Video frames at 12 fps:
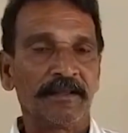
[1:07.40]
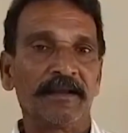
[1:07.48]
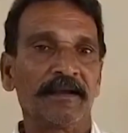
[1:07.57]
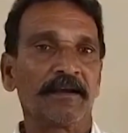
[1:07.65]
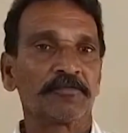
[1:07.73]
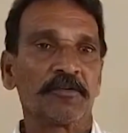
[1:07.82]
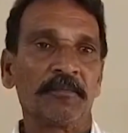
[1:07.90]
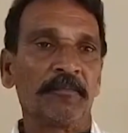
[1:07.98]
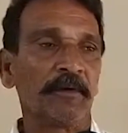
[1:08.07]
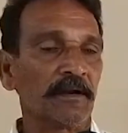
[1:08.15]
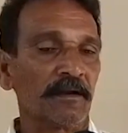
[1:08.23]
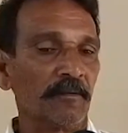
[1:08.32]
తెలంగాణ
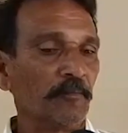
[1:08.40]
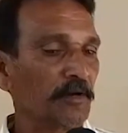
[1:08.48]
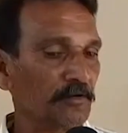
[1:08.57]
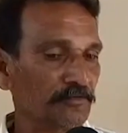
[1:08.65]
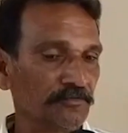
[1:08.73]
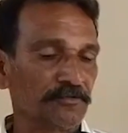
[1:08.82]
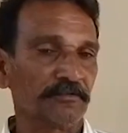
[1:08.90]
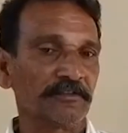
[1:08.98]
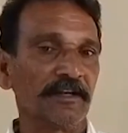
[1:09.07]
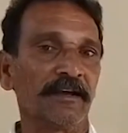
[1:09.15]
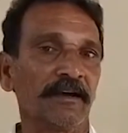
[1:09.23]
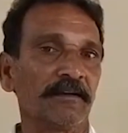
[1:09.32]
మన మనం చూసాం
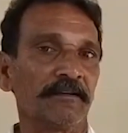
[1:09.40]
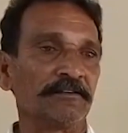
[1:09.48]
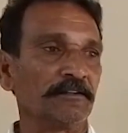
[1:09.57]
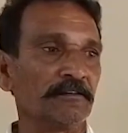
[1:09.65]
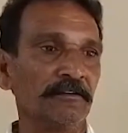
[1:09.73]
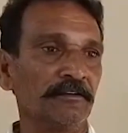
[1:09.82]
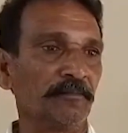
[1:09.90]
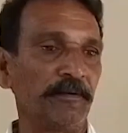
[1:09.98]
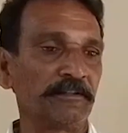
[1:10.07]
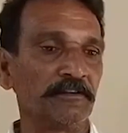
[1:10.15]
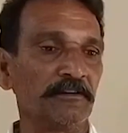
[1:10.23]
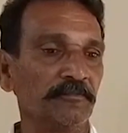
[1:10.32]
తెలంగాణ సీట్లు ఎన్ని
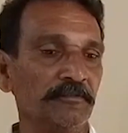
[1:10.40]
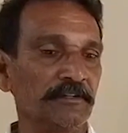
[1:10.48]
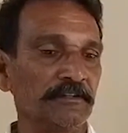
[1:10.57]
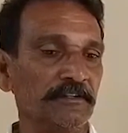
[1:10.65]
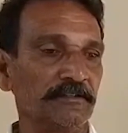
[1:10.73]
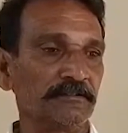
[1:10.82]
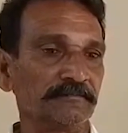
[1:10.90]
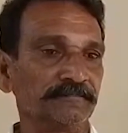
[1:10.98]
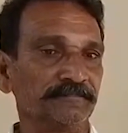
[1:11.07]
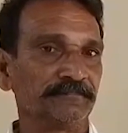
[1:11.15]
పది సీట్లు పోటీ చేసాం